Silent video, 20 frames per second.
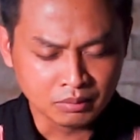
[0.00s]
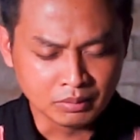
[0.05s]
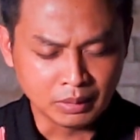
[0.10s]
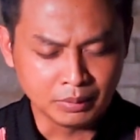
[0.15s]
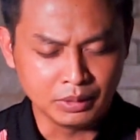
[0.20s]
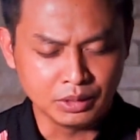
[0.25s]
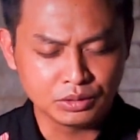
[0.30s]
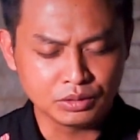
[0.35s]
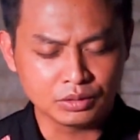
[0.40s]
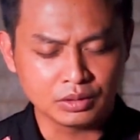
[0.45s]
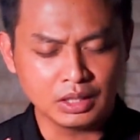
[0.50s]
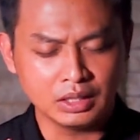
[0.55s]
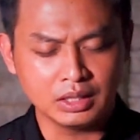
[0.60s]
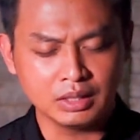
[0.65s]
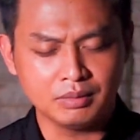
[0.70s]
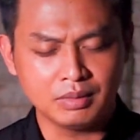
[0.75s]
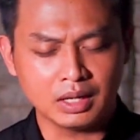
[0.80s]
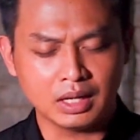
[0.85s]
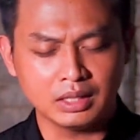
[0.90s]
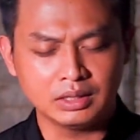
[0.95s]
Bapak di surga,
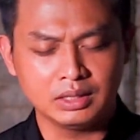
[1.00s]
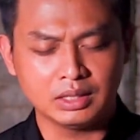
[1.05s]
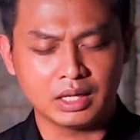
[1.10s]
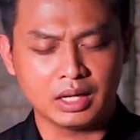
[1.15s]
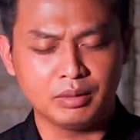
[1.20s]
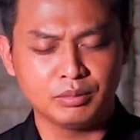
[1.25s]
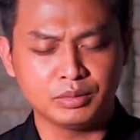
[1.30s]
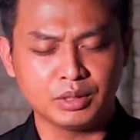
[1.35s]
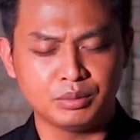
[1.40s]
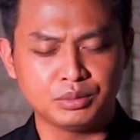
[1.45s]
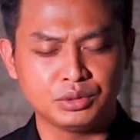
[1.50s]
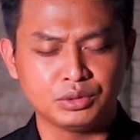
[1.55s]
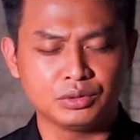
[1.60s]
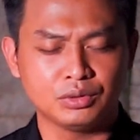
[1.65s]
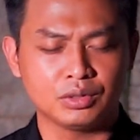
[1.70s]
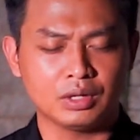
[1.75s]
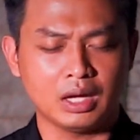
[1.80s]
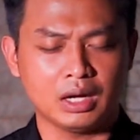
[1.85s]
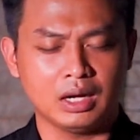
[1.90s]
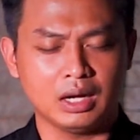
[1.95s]
terima kasih kami ucap
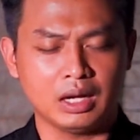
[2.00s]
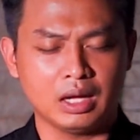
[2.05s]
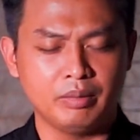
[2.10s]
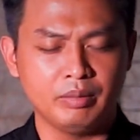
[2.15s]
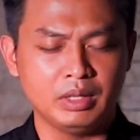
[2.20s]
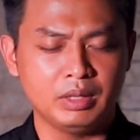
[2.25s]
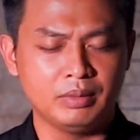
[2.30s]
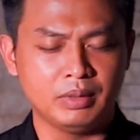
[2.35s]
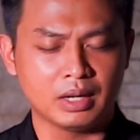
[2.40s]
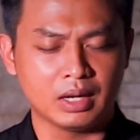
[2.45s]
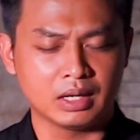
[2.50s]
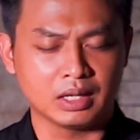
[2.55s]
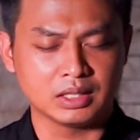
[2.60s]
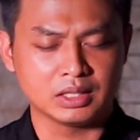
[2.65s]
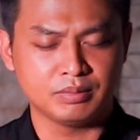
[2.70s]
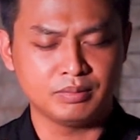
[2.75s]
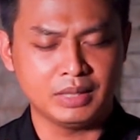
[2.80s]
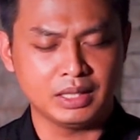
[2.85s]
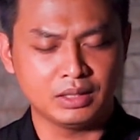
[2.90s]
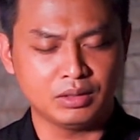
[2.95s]
syukur karena kami diberikan
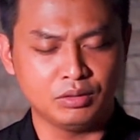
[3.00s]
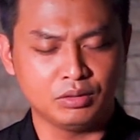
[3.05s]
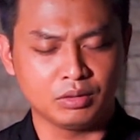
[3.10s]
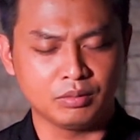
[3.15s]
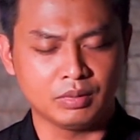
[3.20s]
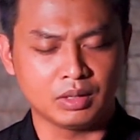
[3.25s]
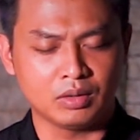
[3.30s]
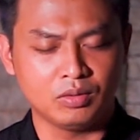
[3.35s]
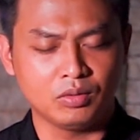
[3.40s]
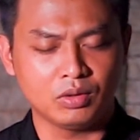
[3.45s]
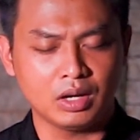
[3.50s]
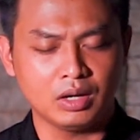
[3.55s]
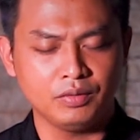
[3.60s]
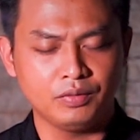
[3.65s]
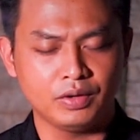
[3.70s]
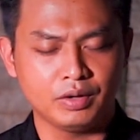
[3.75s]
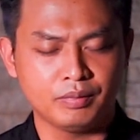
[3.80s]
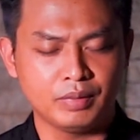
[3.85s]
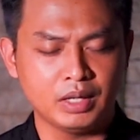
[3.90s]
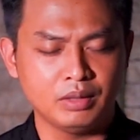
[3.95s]
kesempatan untuk merenungkan
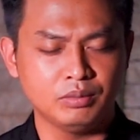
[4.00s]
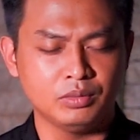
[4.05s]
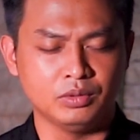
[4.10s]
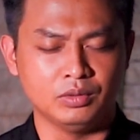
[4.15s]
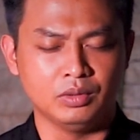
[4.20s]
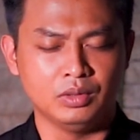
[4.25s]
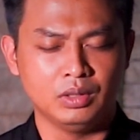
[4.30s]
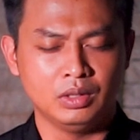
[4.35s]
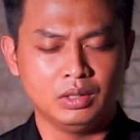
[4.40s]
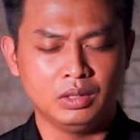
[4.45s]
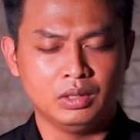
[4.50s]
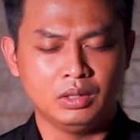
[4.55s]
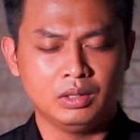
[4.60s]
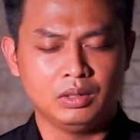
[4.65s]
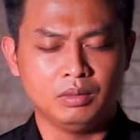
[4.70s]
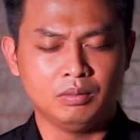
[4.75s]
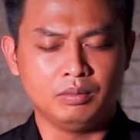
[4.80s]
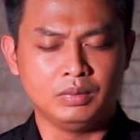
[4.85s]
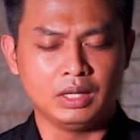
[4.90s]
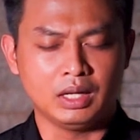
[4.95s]
firman-Mu.
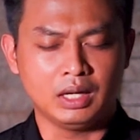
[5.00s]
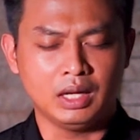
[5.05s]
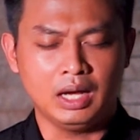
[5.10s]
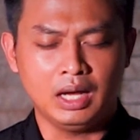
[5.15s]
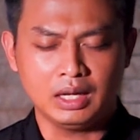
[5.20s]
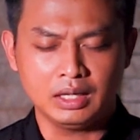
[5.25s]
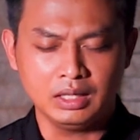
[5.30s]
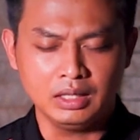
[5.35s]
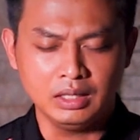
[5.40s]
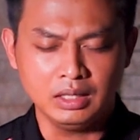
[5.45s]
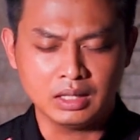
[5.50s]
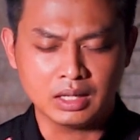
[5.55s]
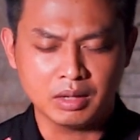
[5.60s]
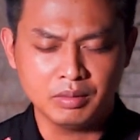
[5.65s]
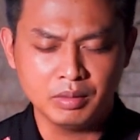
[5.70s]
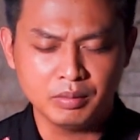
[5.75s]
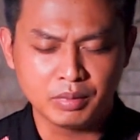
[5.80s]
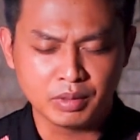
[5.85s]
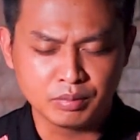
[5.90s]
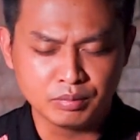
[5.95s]
Biarlah hari ini
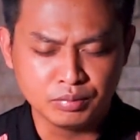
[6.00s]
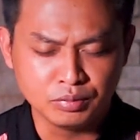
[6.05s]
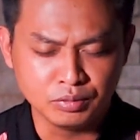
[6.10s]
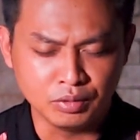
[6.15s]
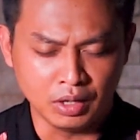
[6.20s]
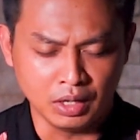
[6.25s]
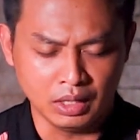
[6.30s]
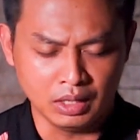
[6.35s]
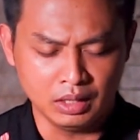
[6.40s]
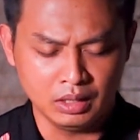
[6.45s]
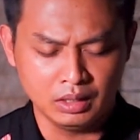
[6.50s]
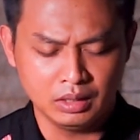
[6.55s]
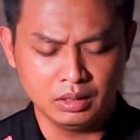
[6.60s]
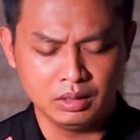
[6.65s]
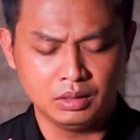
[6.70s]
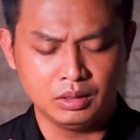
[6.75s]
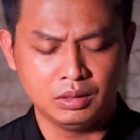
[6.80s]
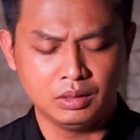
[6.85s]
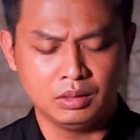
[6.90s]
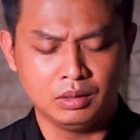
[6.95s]
kami berbuah,
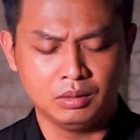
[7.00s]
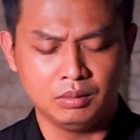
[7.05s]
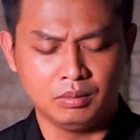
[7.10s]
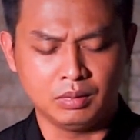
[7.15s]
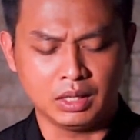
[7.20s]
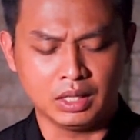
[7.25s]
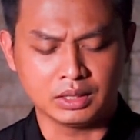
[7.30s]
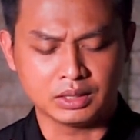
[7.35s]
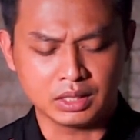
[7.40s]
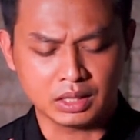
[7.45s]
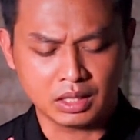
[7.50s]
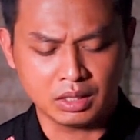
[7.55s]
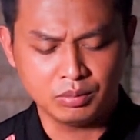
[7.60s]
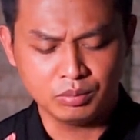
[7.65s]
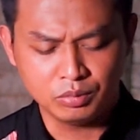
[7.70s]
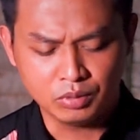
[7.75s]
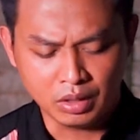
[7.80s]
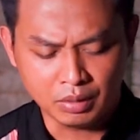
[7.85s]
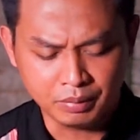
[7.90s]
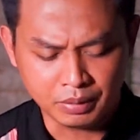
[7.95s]

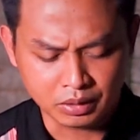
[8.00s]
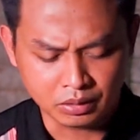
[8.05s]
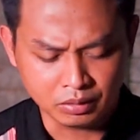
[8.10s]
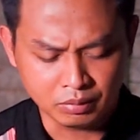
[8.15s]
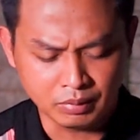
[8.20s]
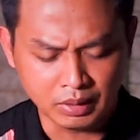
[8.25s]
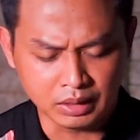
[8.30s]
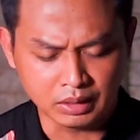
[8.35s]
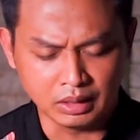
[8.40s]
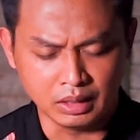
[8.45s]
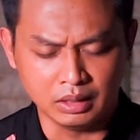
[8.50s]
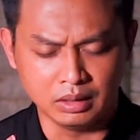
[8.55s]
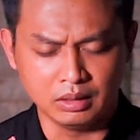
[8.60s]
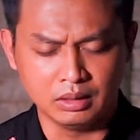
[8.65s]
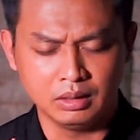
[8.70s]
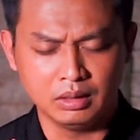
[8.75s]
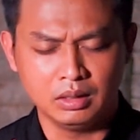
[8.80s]
menghasilkan buah pertobatan,